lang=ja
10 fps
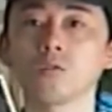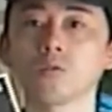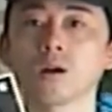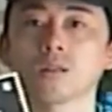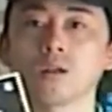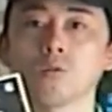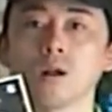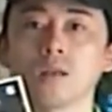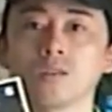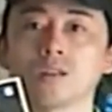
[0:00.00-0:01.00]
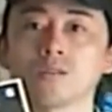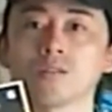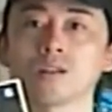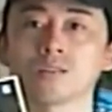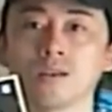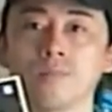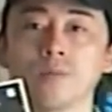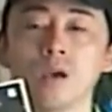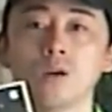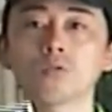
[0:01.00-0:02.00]
よかったらご覧になってください。
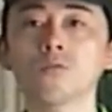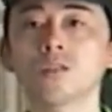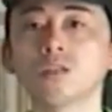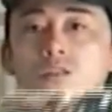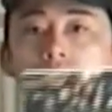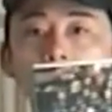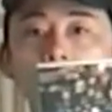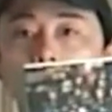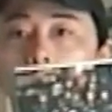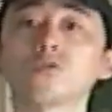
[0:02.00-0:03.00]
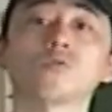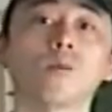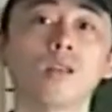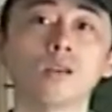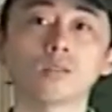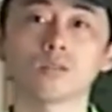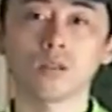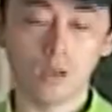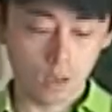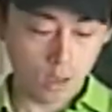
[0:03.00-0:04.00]
特にシーズン1おすすめです。